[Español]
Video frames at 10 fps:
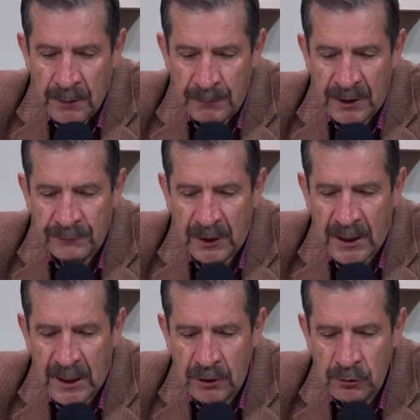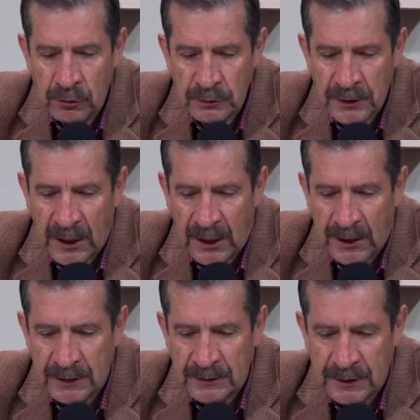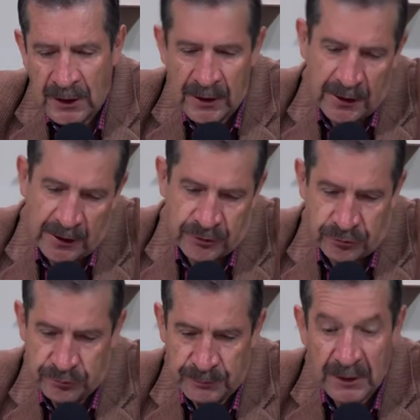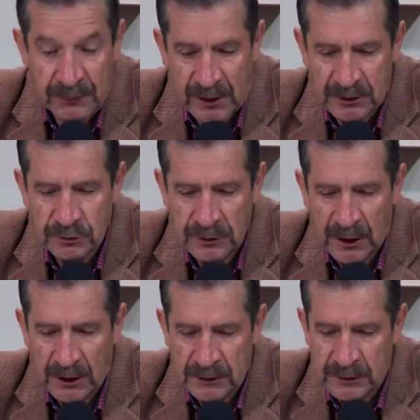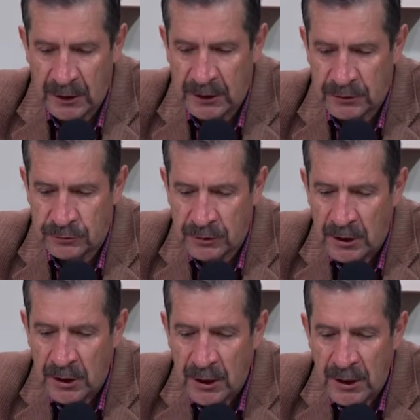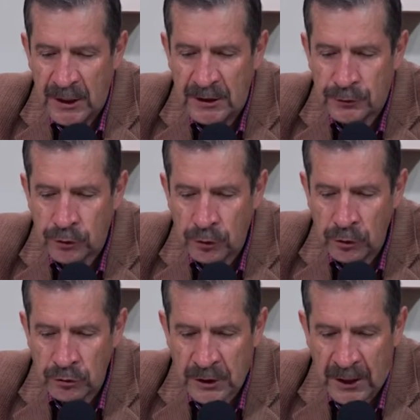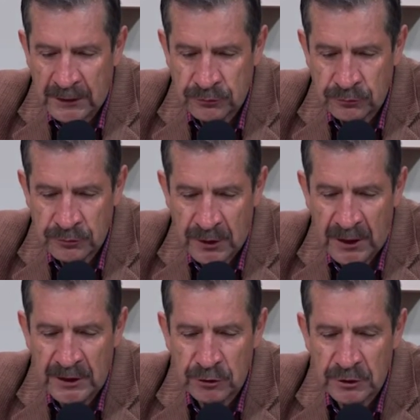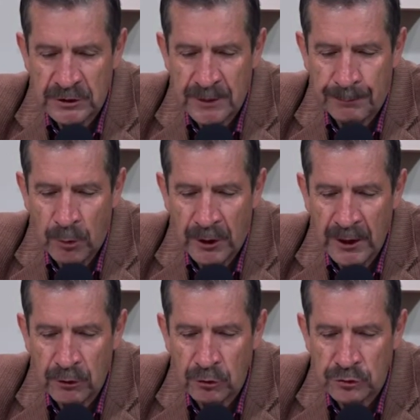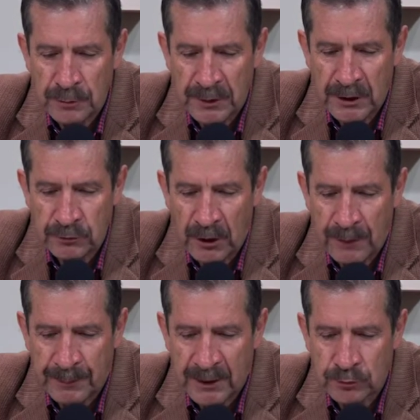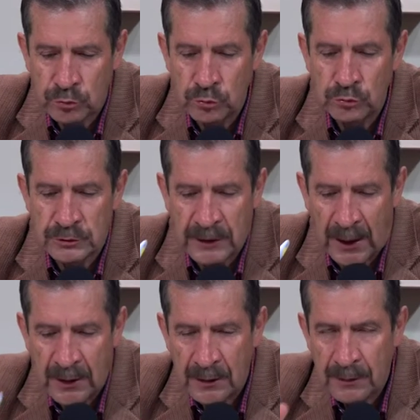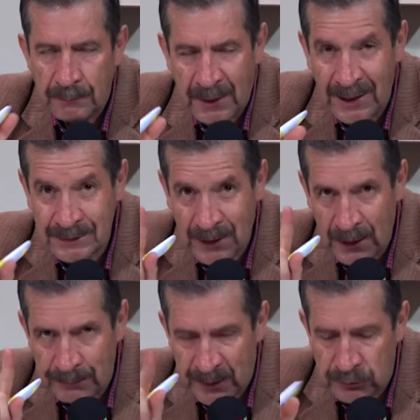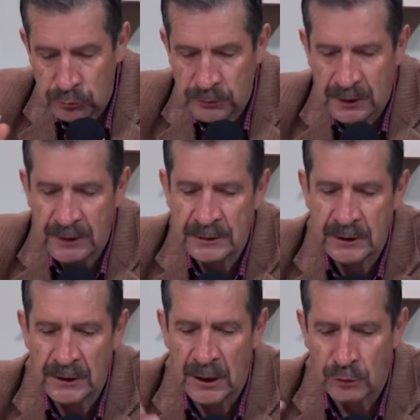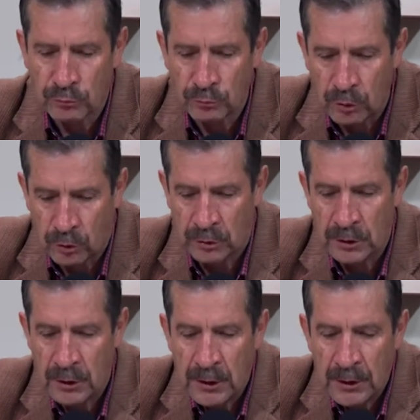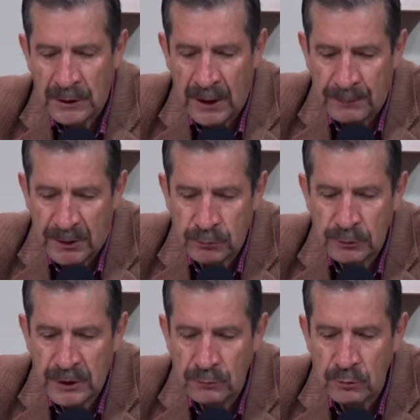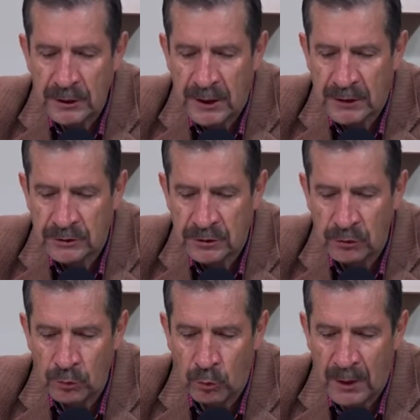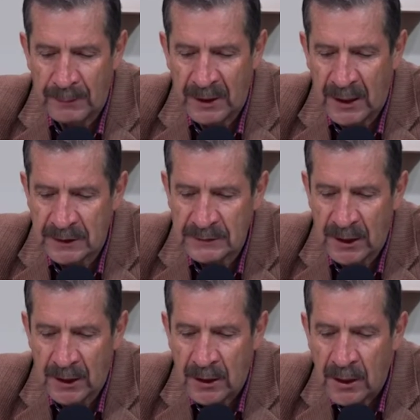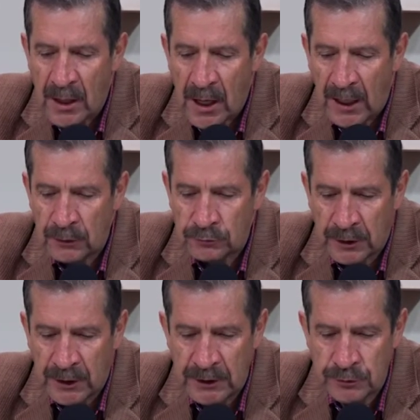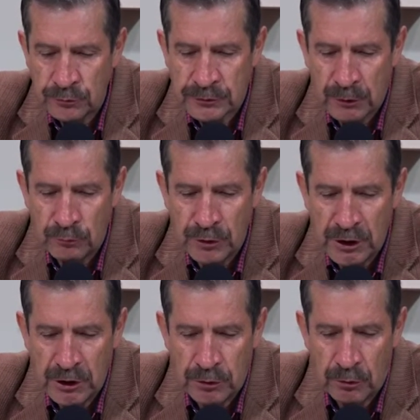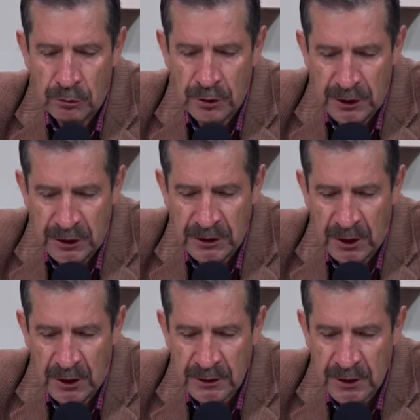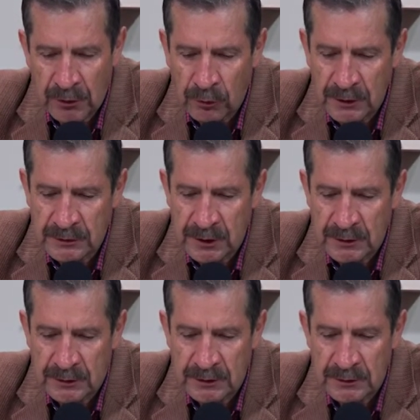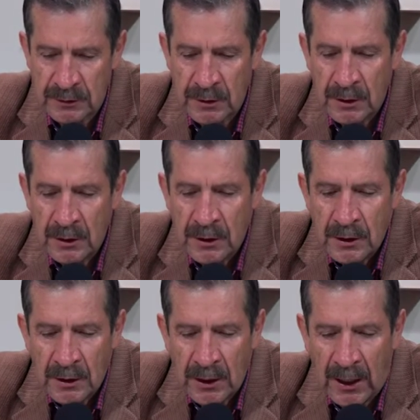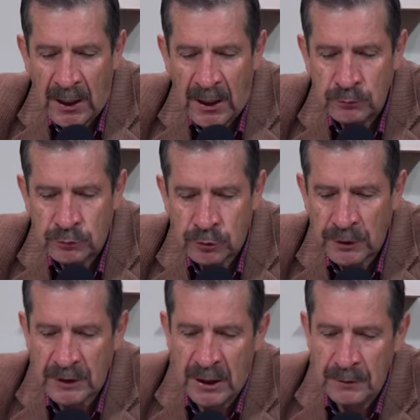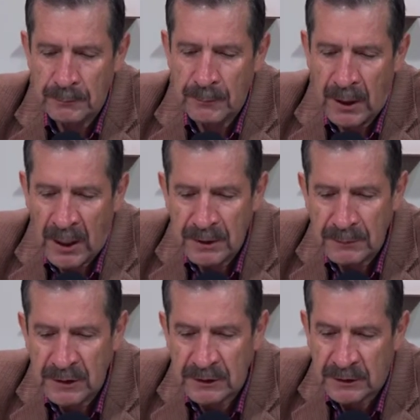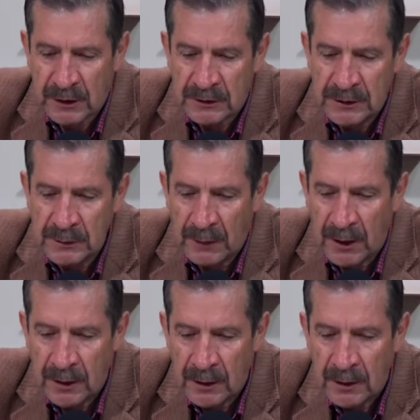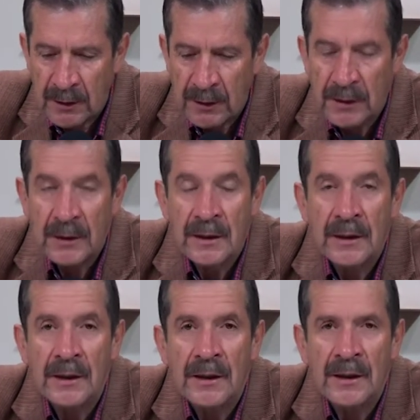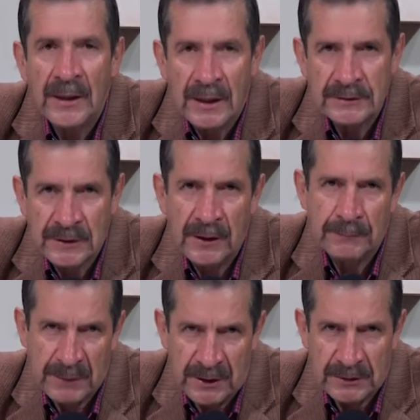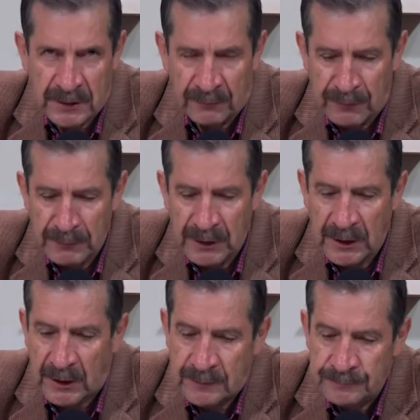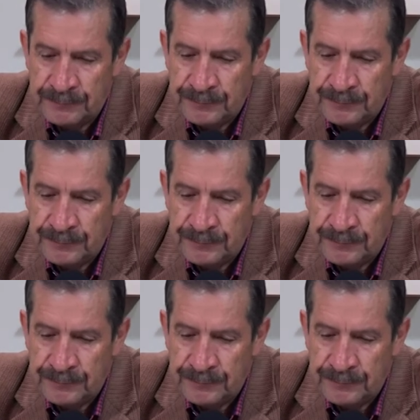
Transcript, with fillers: Verificado de la garantía de derechos, verificación de la garantía de derechos. En todos los casos en donde se ponga en conocimiento la presunta, basta la presunta, es decir, el rumor de la presunta vulneración o amenaza a los derechos de un niño, niña y adolescentes, la autoridad administrativa le hace bienestar familiar,